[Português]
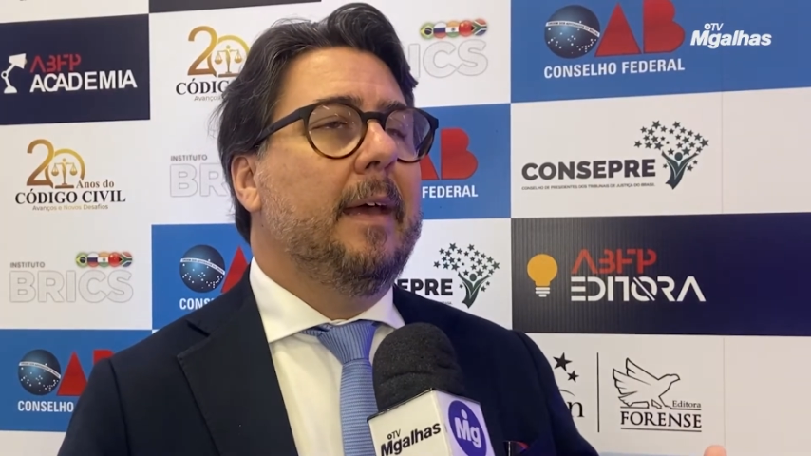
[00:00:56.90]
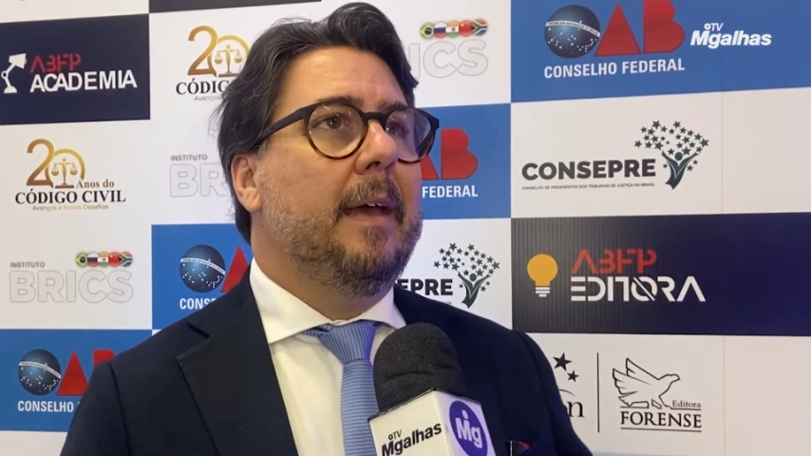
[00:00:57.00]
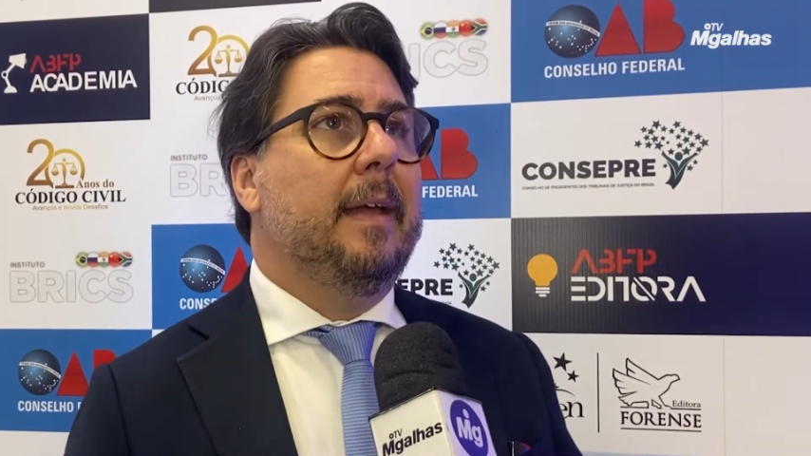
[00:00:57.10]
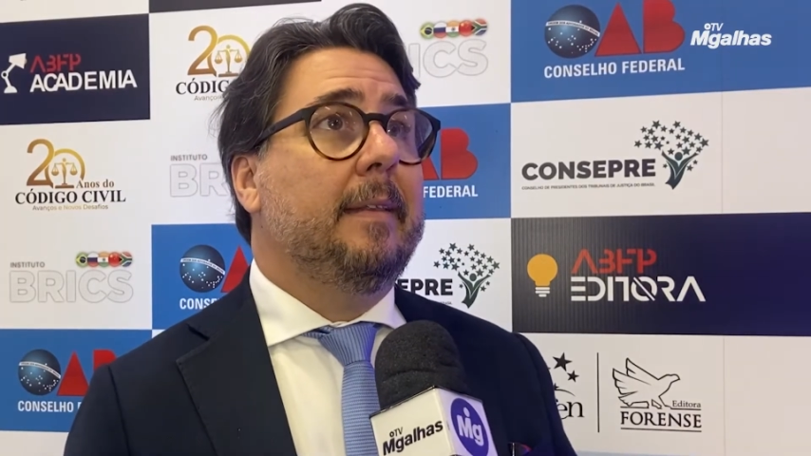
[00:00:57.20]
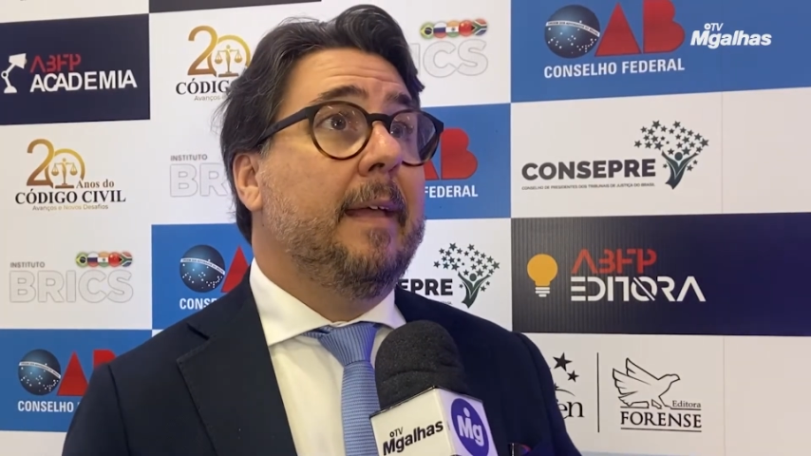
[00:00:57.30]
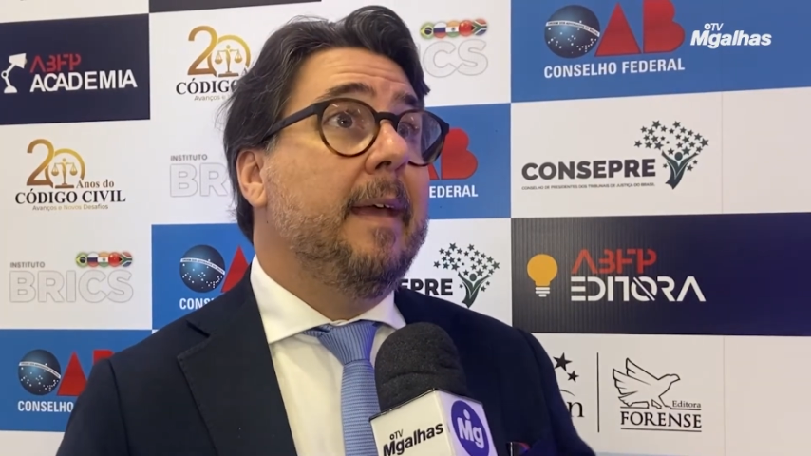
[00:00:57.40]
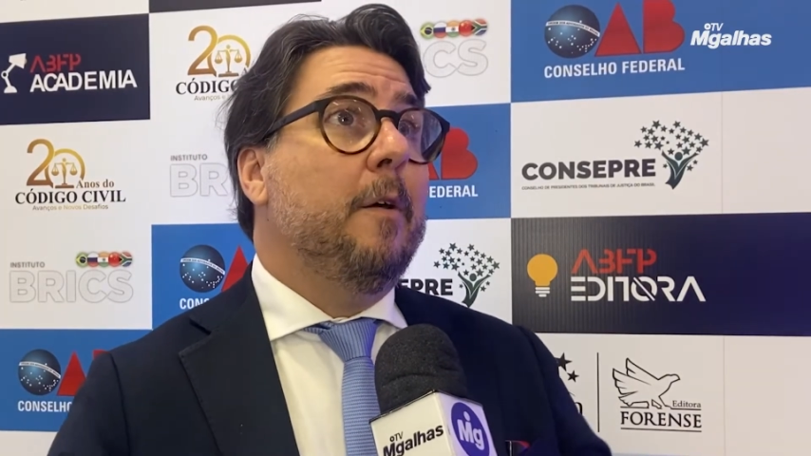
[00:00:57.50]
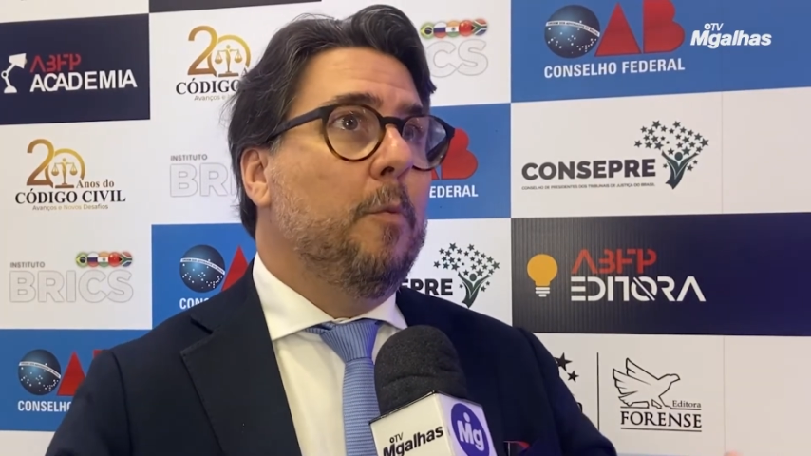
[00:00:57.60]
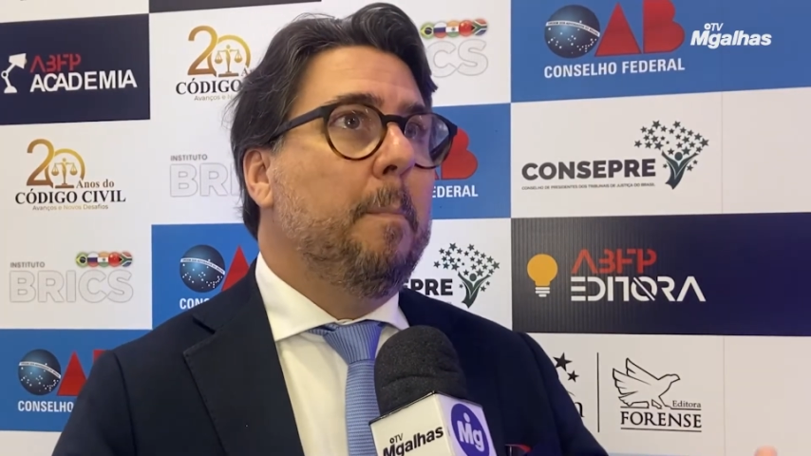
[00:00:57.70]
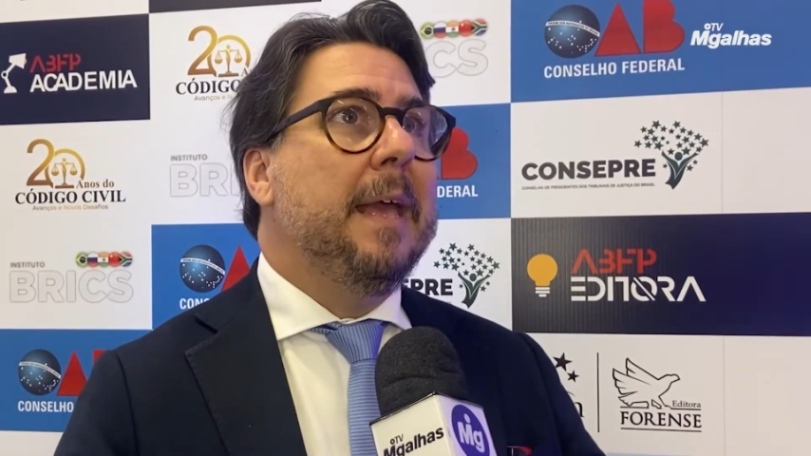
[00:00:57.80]
é, é tenha
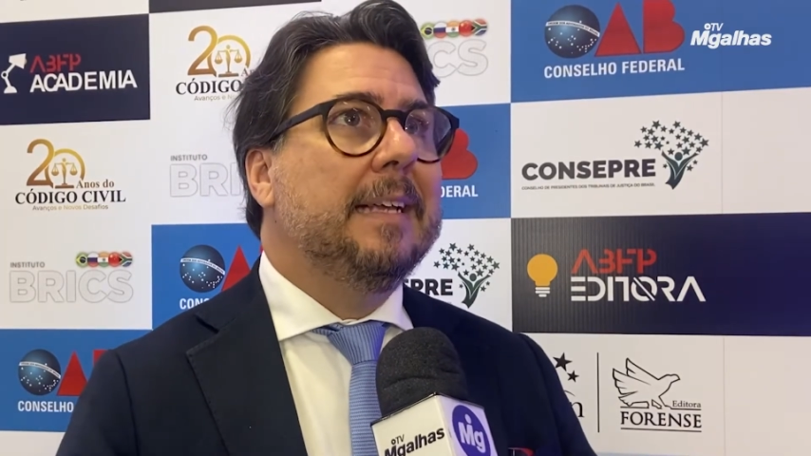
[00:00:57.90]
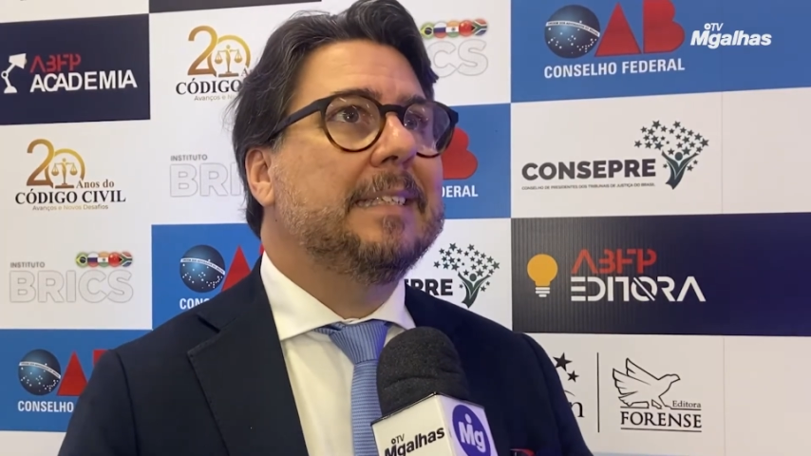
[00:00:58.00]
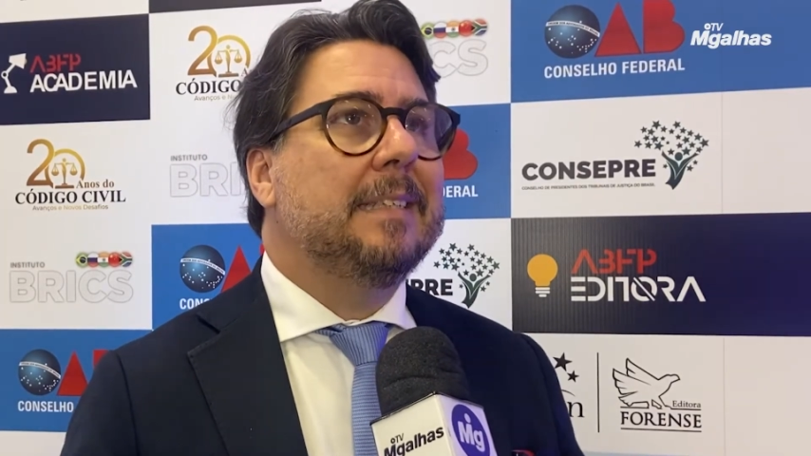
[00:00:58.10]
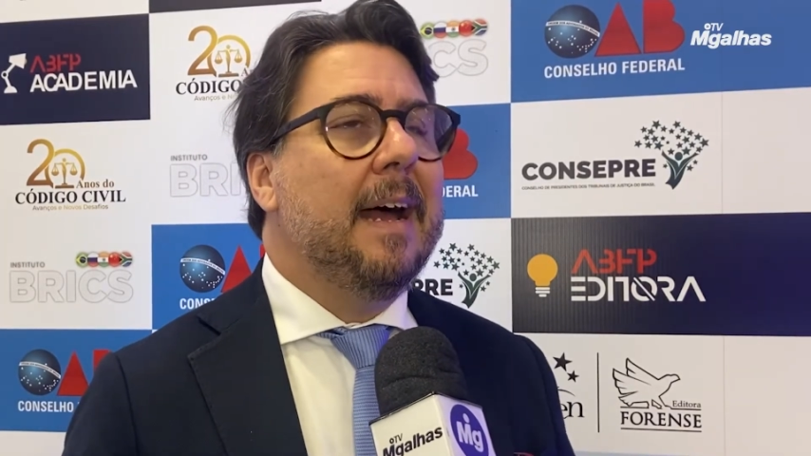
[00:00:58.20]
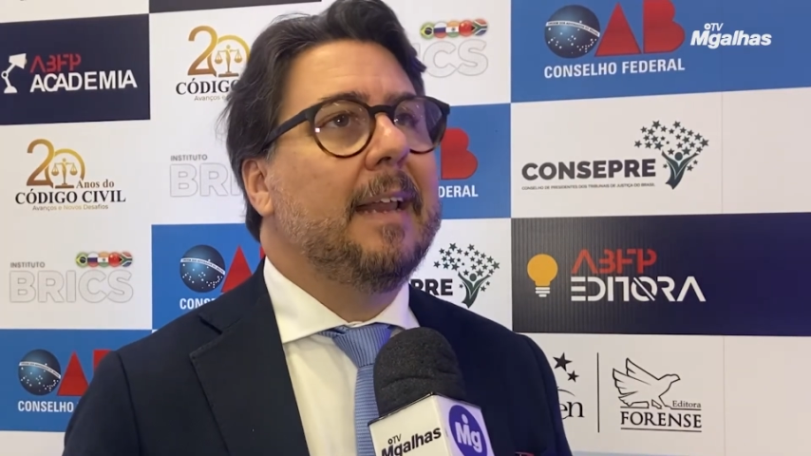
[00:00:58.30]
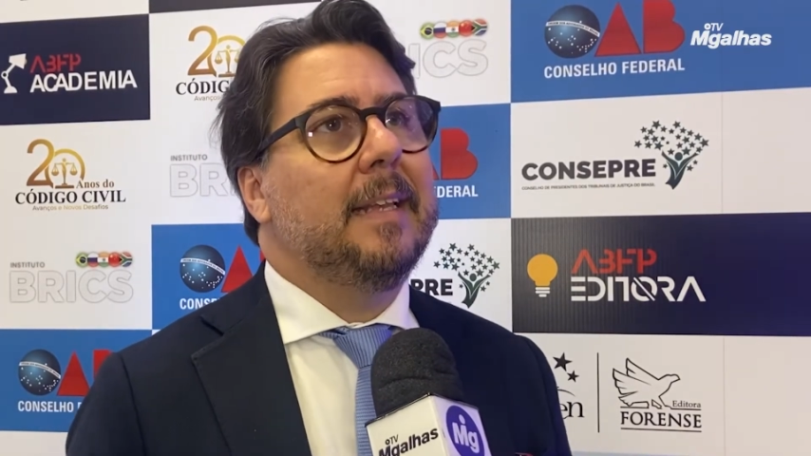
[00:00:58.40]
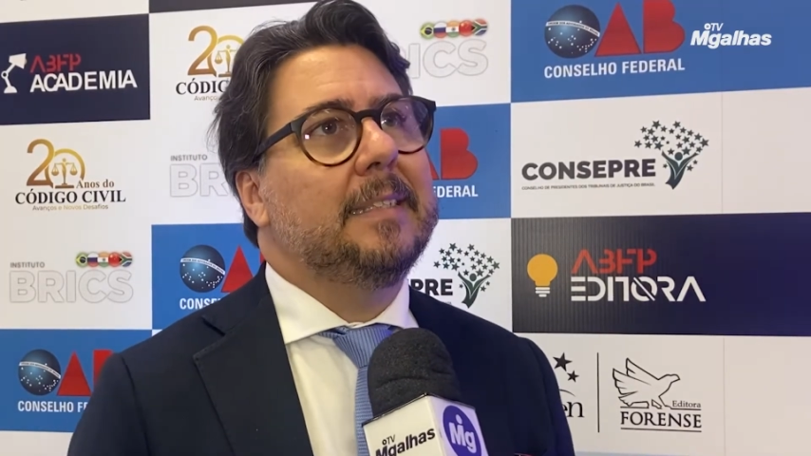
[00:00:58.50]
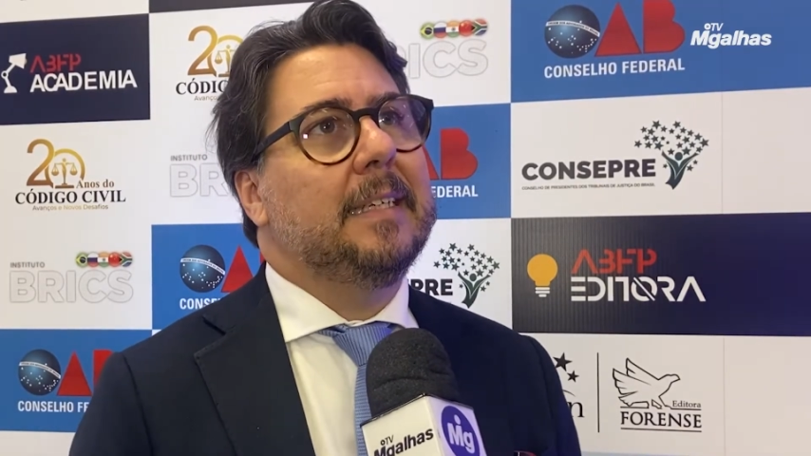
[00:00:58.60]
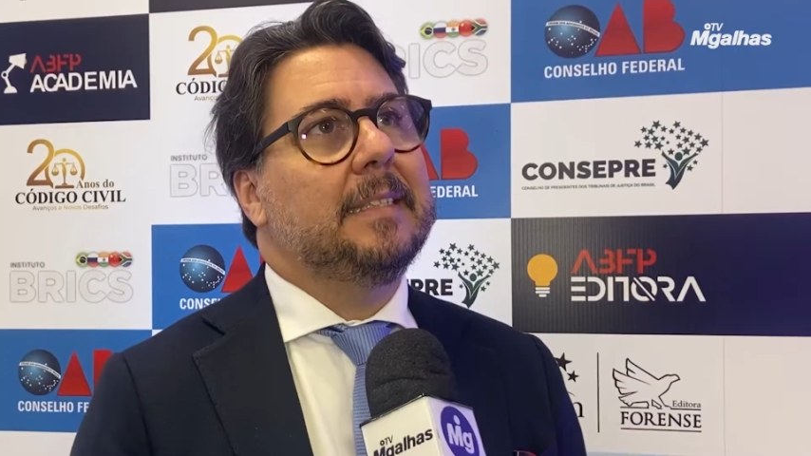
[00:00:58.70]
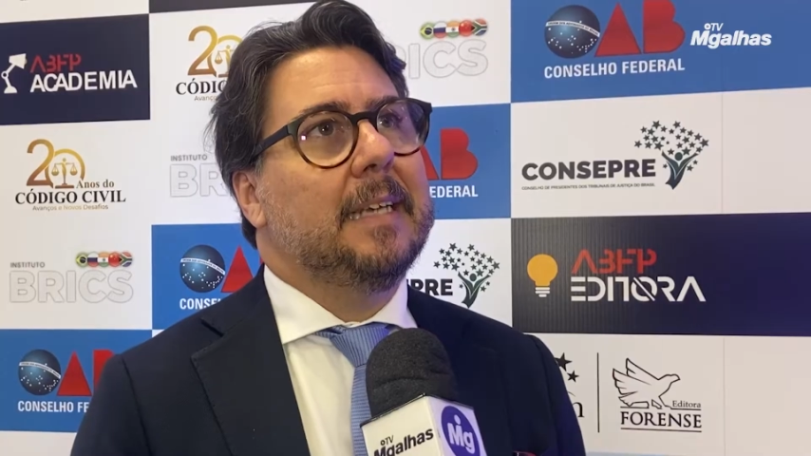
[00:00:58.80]
um bem-estar
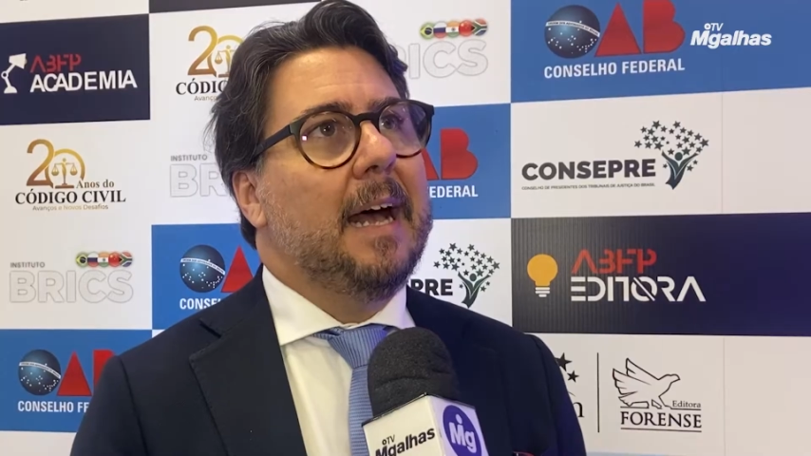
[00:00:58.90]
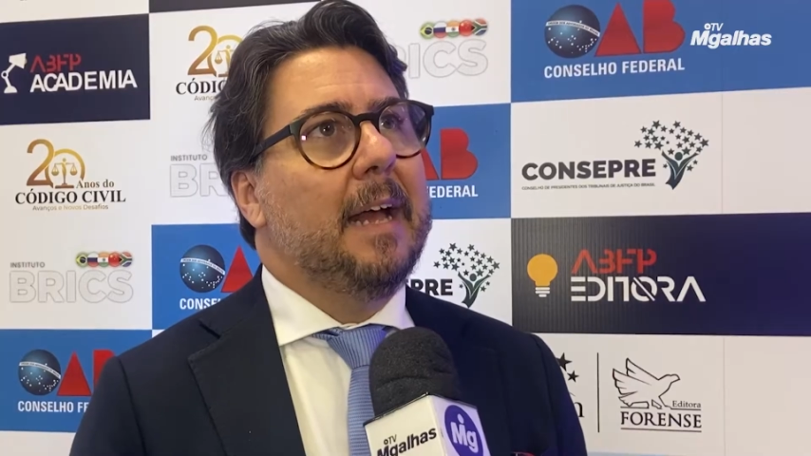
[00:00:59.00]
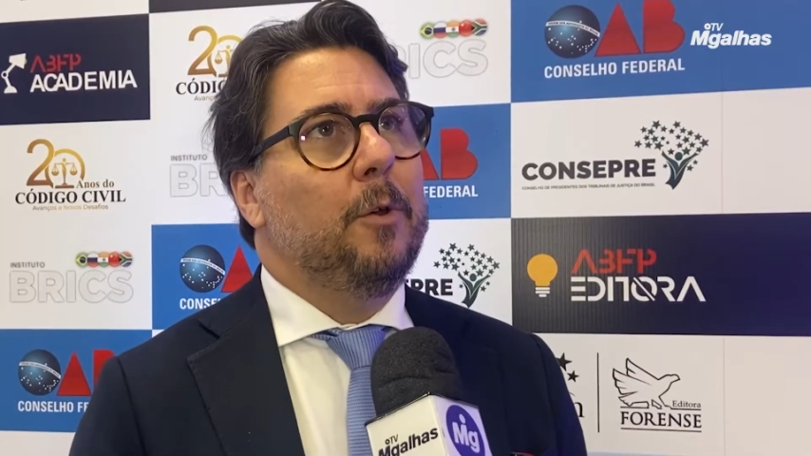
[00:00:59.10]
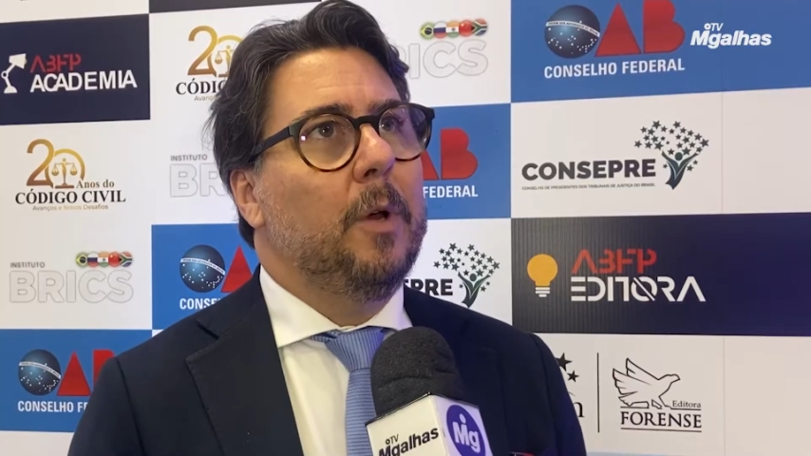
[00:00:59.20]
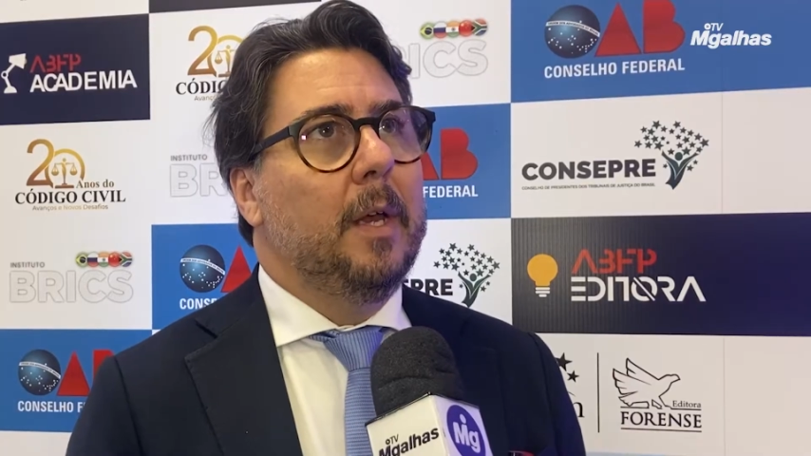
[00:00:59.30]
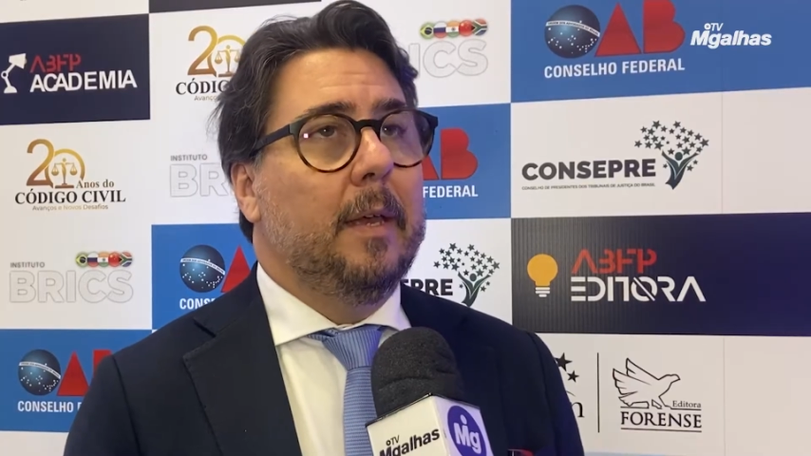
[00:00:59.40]
necessário